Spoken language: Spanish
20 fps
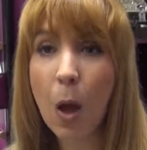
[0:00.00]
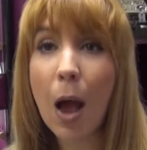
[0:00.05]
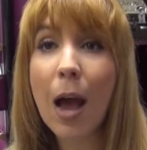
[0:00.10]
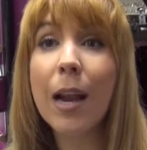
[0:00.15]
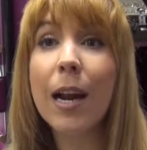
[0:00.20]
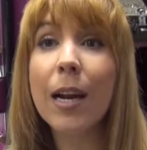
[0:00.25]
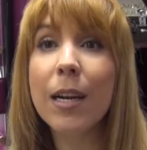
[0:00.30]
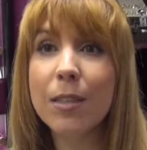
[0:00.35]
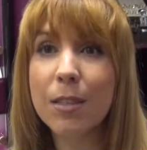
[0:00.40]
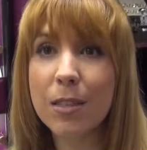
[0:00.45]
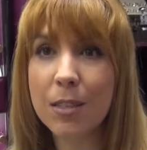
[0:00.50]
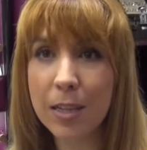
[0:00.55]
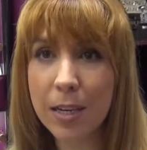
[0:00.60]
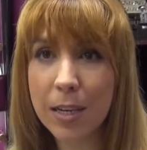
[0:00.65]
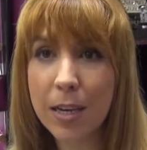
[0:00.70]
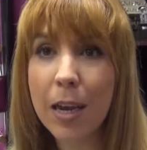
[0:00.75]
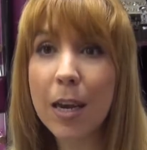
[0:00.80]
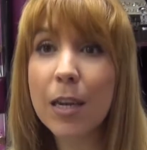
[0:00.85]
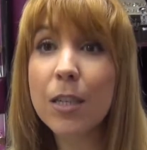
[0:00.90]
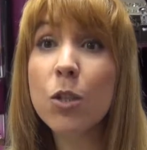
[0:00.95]
A las
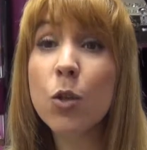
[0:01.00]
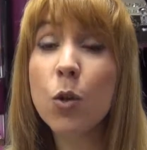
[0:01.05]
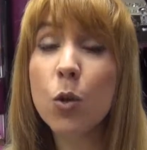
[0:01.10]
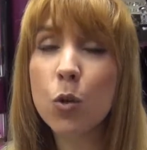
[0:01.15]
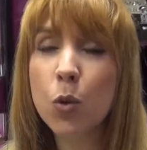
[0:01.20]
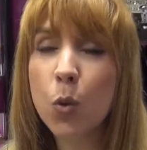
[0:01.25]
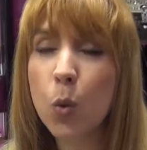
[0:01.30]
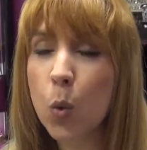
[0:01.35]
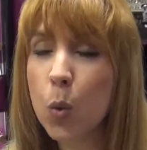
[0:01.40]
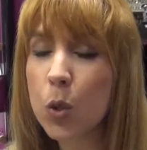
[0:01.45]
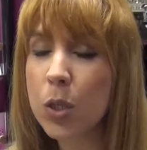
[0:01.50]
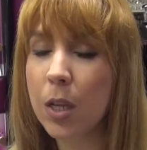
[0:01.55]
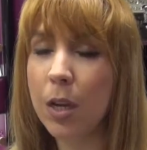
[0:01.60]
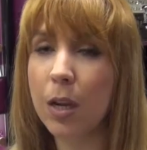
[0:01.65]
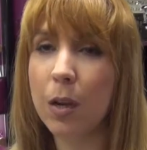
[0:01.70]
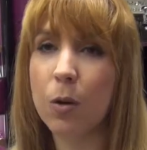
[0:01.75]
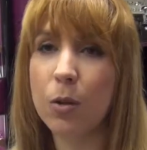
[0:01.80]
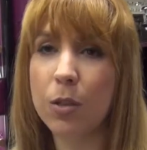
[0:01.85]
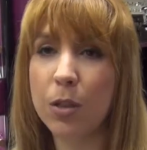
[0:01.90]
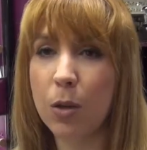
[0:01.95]
chicas nos gusta
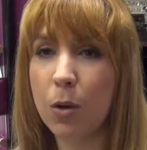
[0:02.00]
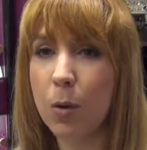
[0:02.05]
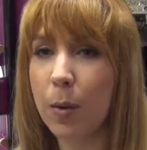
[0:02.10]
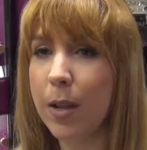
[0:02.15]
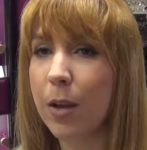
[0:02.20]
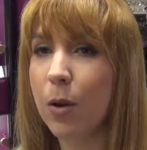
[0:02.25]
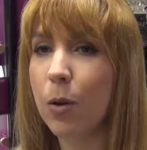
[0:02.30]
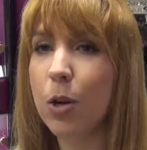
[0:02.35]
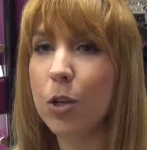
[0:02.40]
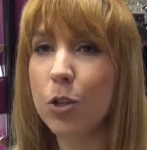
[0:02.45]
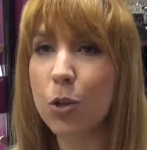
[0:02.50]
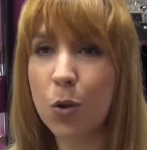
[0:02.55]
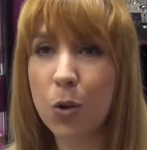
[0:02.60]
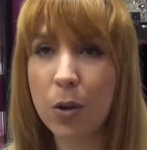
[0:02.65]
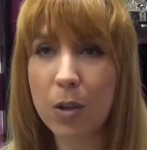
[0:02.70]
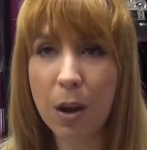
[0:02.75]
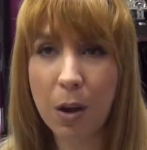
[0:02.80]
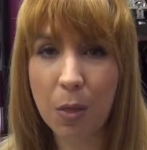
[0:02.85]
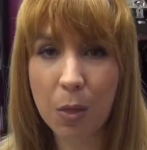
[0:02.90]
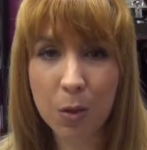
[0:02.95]
que los chicos vayan con esos
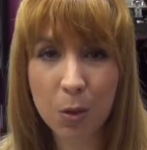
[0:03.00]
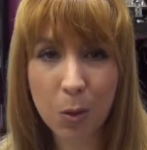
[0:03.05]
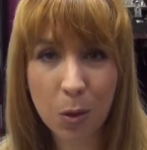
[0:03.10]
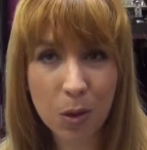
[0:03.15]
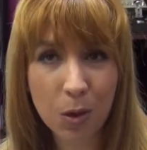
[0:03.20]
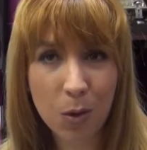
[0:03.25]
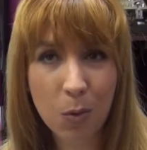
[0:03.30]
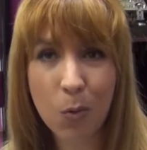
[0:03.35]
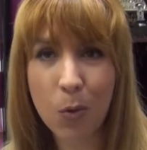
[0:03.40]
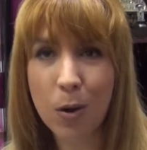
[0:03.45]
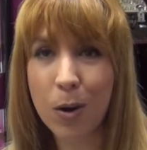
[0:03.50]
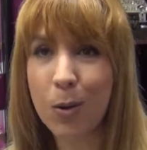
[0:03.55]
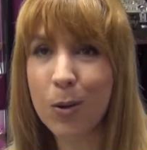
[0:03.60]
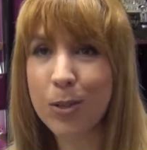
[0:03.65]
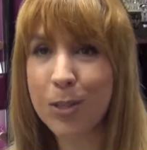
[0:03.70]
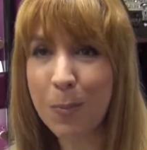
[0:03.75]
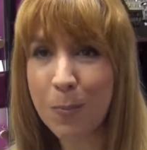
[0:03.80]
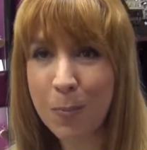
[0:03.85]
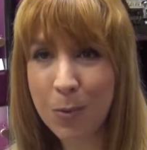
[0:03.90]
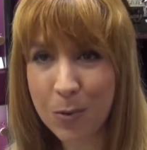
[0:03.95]
collarcitos de cuero,
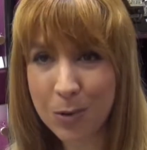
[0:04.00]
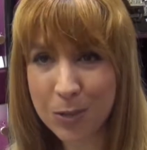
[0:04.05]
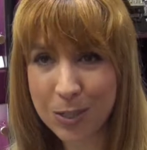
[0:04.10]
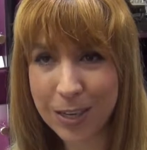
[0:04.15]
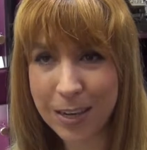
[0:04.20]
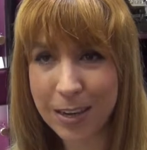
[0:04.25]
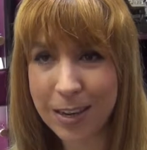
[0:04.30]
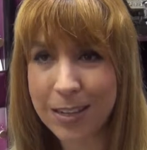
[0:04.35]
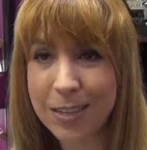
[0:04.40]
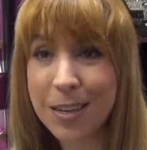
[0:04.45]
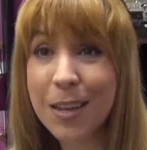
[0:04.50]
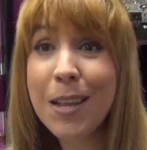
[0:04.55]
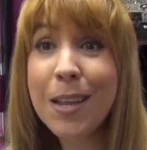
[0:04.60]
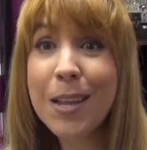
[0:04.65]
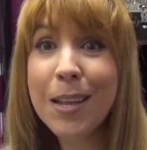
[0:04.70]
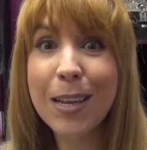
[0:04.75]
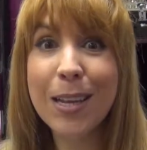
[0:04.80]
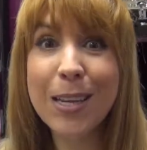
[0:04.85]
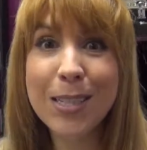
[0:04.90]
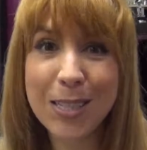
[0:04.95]
esas pulseras,
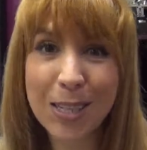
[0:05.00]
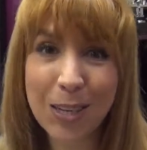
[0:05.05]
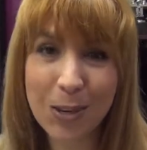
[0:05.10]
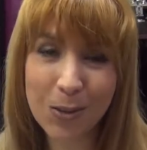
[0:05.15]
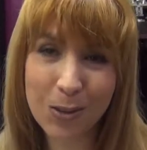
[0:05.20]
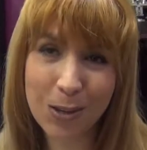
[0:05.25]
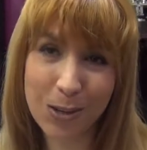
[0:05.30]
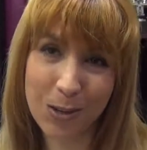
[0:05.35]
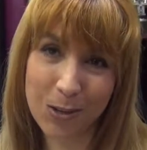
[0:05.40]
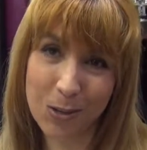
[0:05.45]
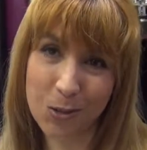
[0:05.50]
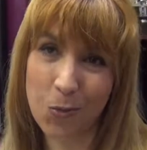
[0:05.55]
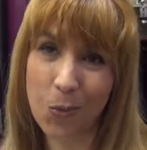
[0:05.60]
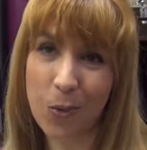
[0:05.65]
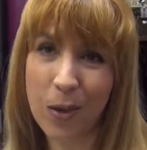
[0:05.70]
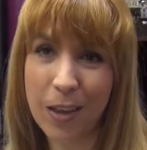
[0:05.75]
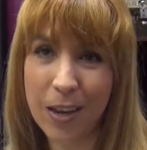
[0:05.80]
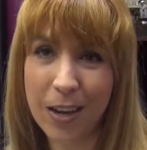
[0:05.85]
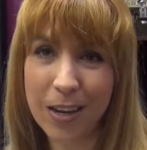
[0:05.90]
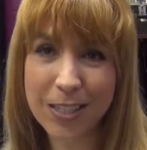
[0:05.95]
que se note que os
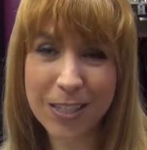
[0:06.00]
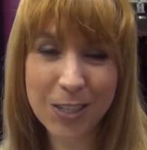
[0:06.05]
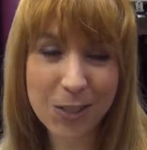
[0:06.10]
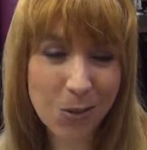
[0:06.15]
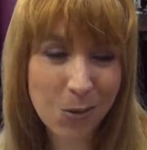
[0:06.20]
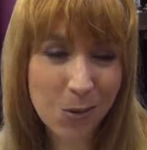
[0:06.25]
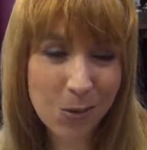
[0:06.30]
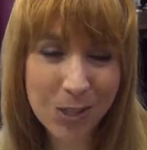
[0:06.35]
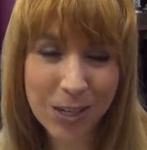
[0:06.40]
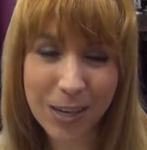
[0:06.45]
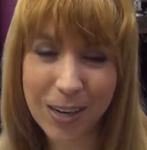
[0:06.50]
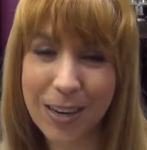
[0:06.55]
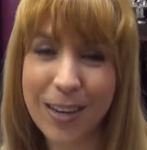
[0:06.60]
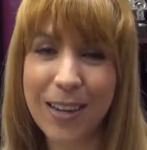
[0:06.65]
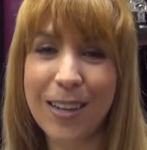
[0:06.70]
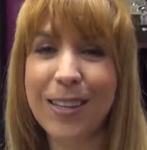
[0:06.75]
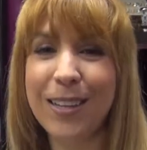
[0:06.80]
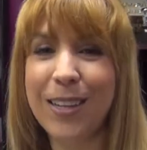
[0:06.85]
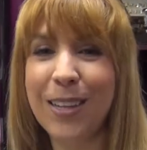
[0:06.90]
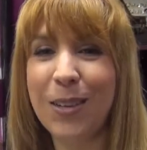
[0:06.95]
cuidáis, eso nos
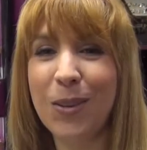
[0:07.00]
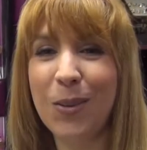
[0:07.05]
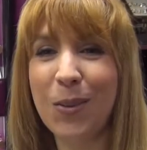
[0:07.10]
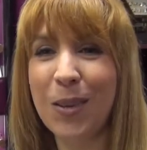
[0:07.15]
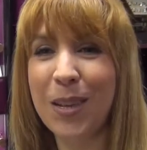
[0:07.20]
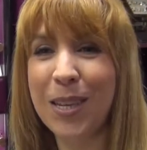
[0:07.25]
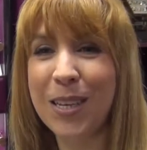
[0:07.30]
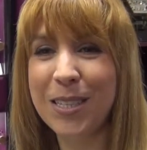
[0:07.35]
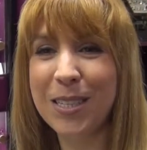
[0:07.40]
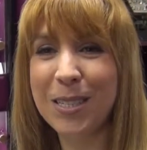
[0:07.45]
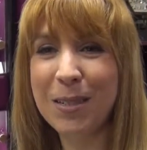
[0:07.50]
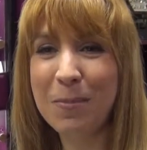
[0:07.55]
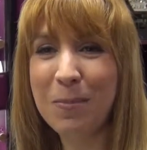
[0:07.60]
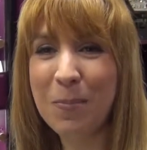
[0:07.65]
encanta a todas.